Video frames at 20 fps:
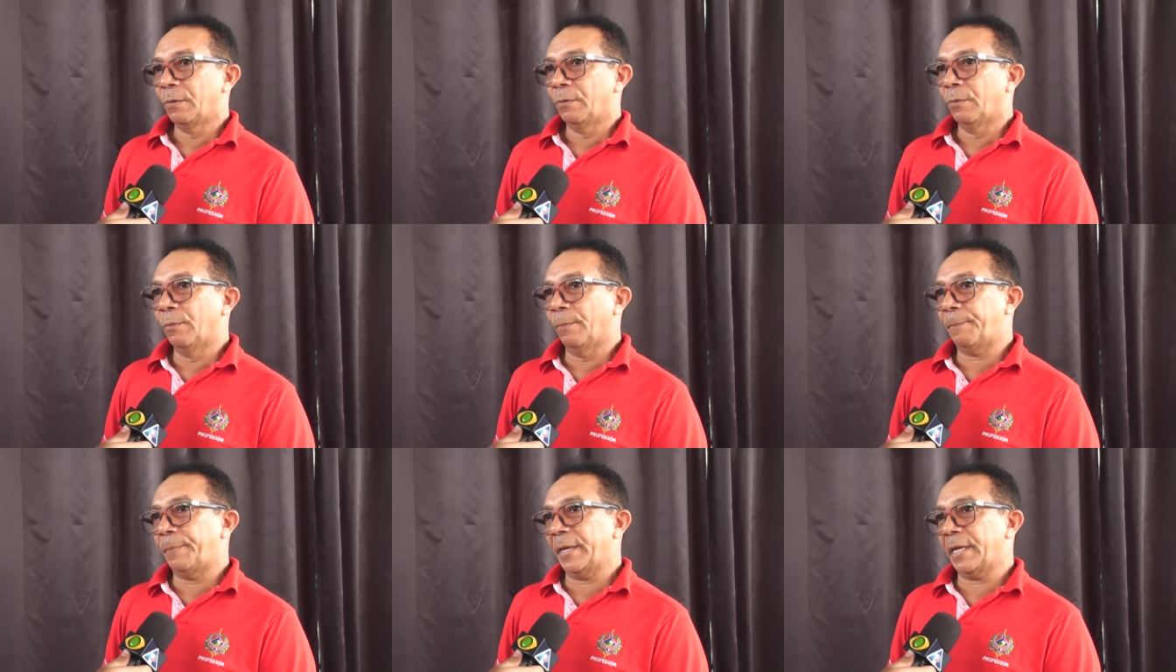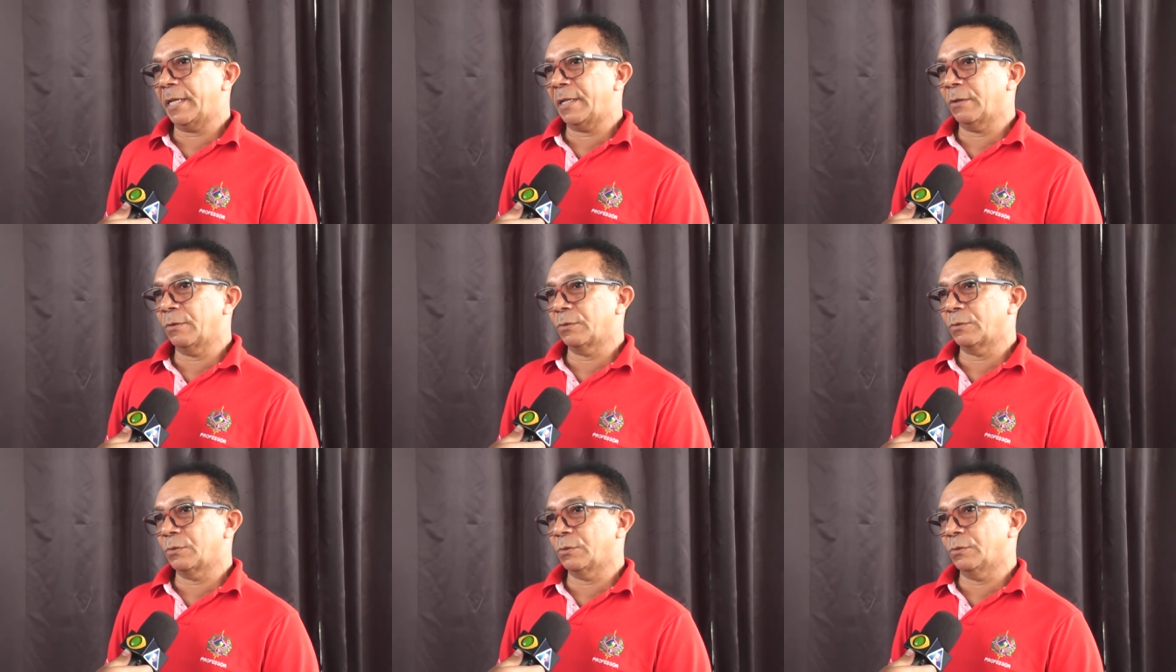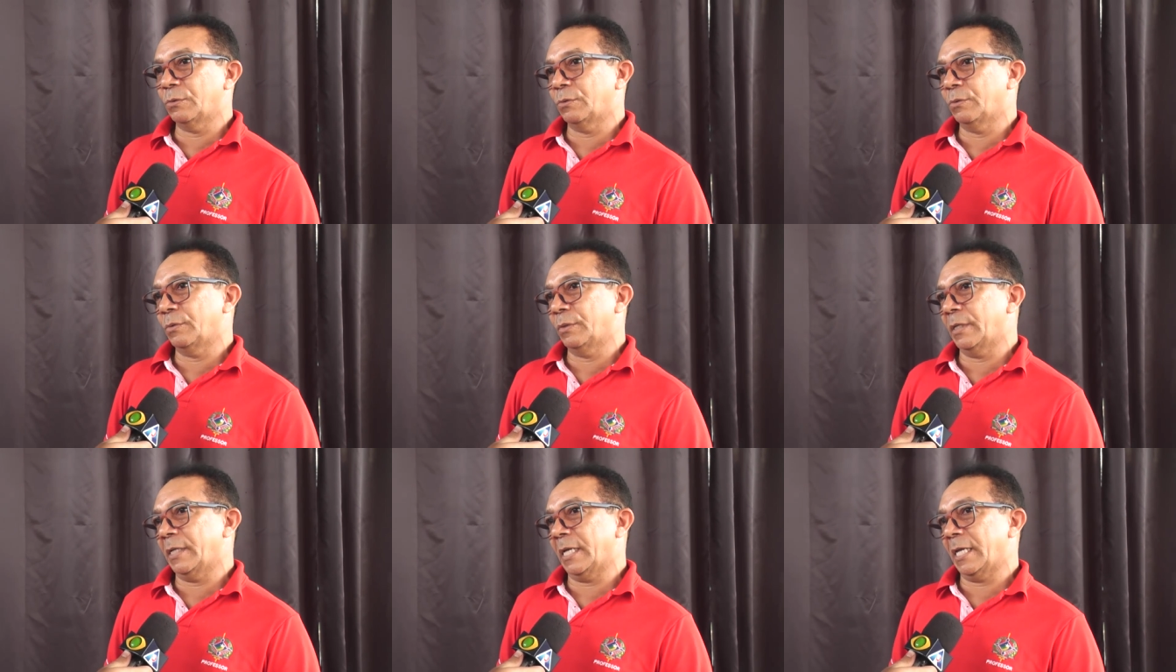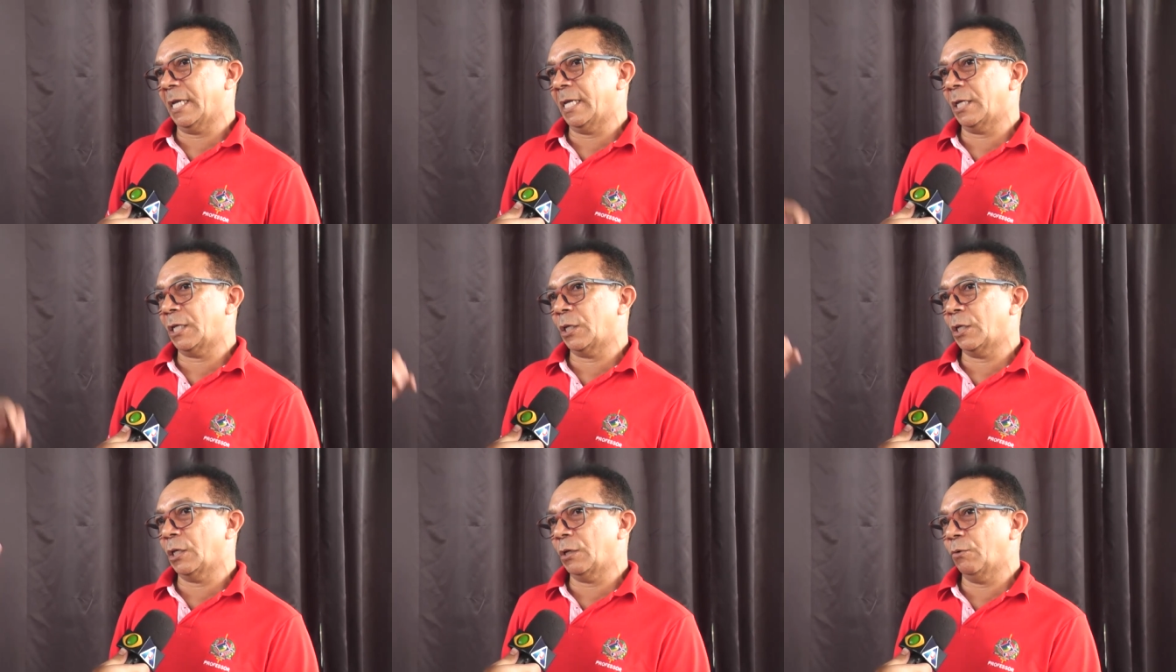um período
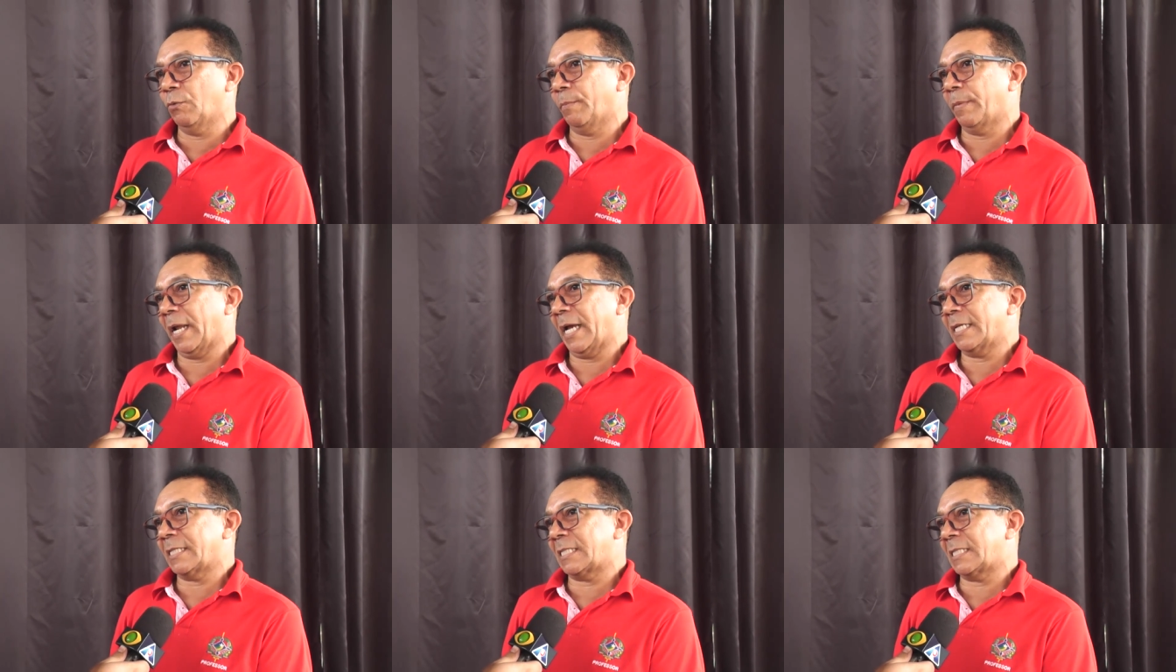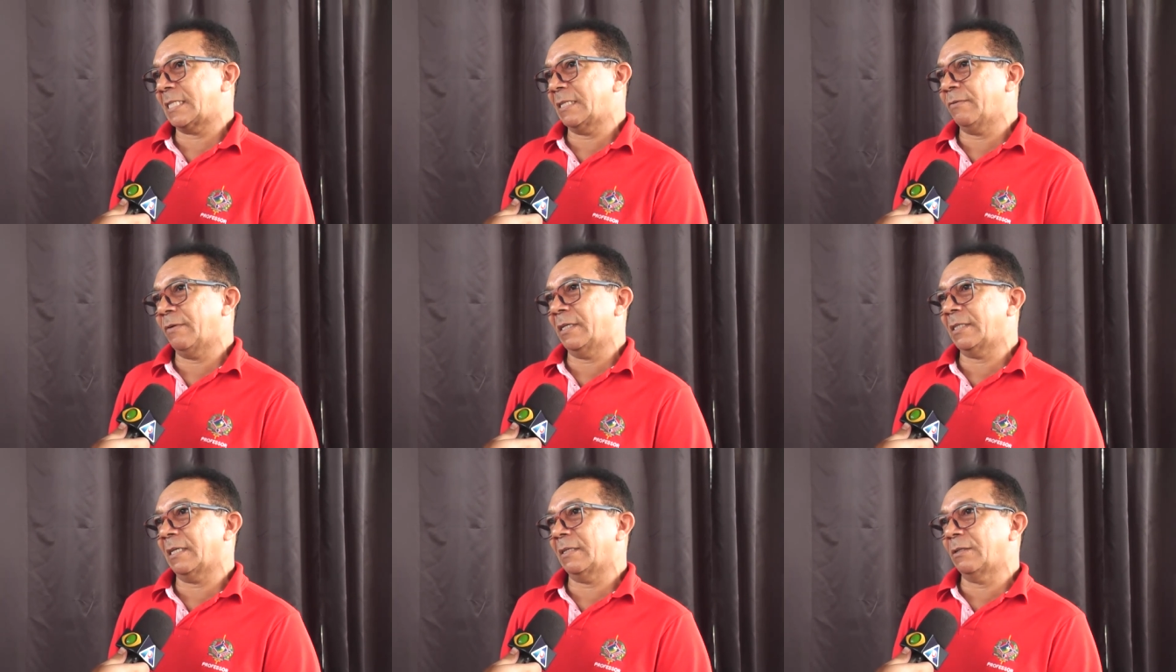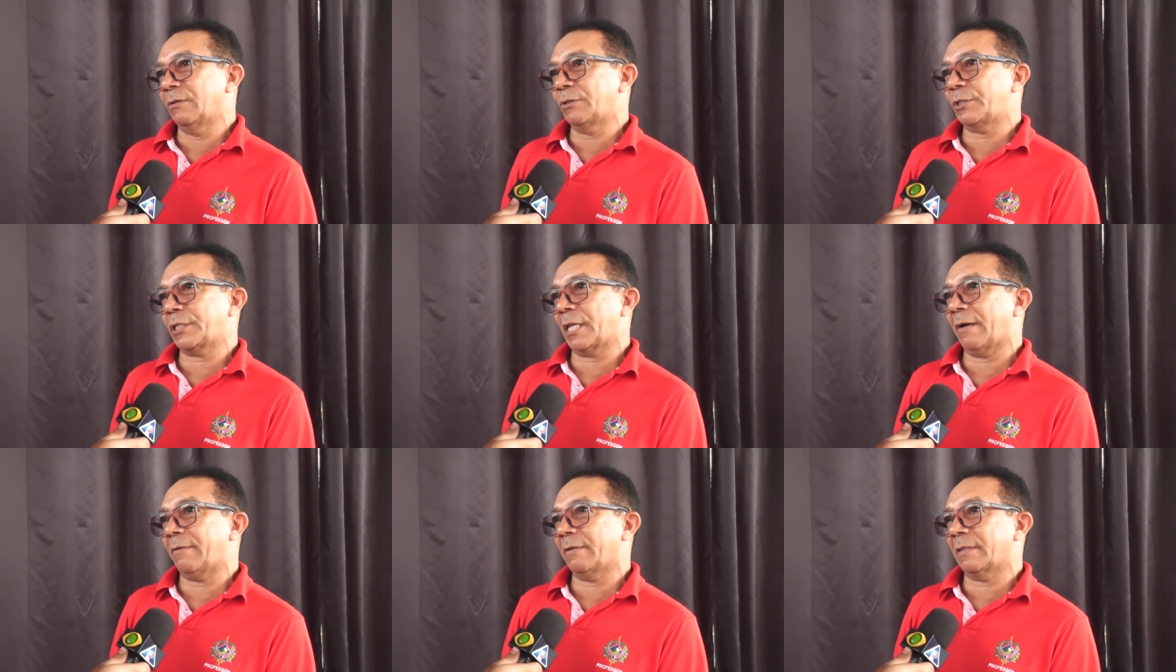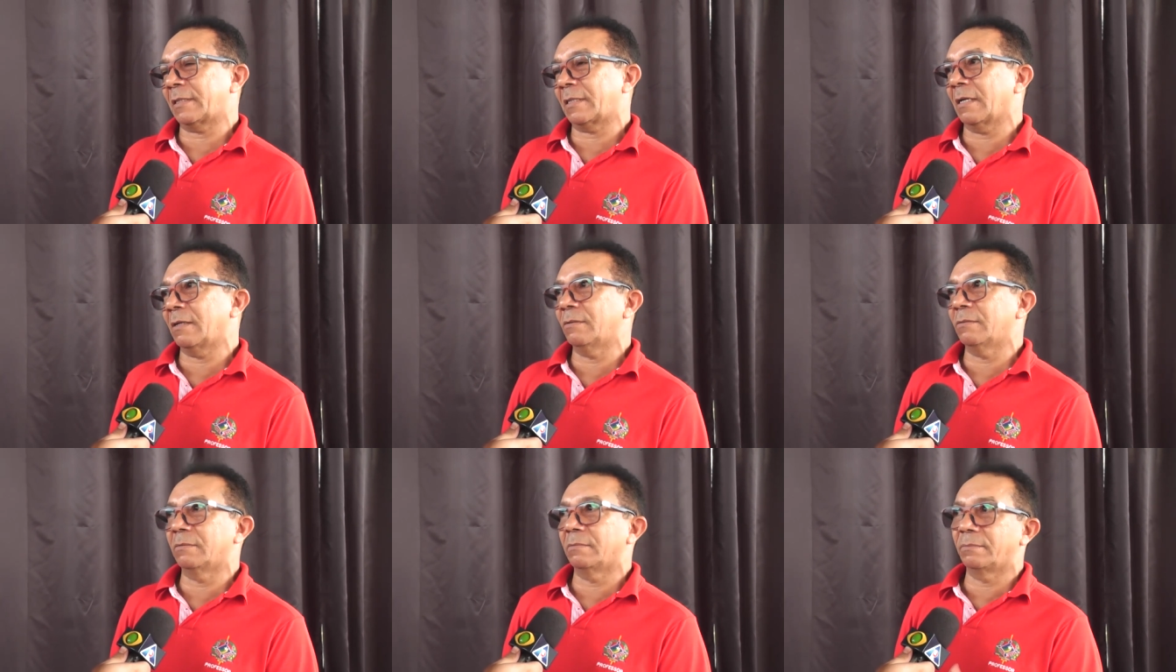em que o Brasil ainda não estava
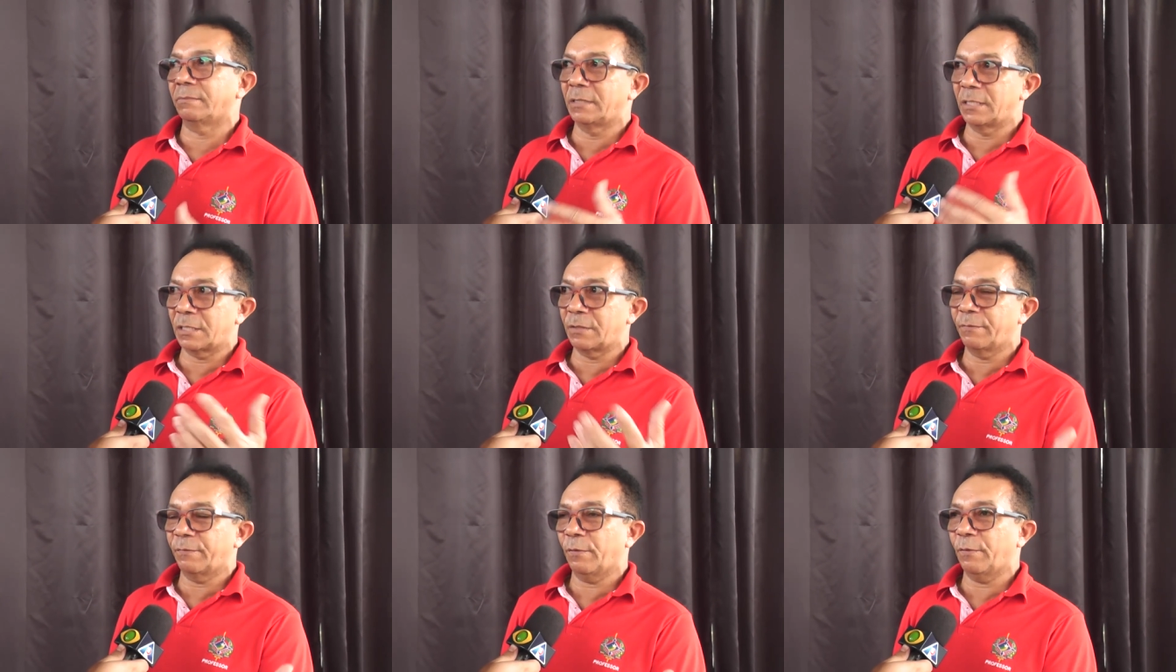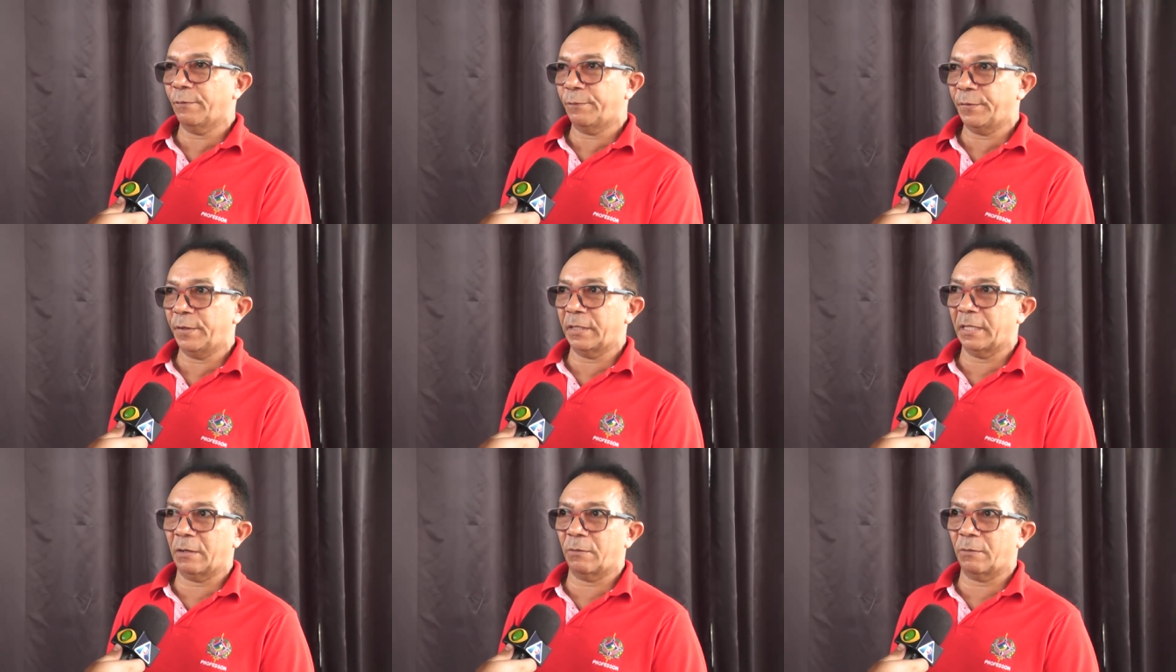tão desenvolvido,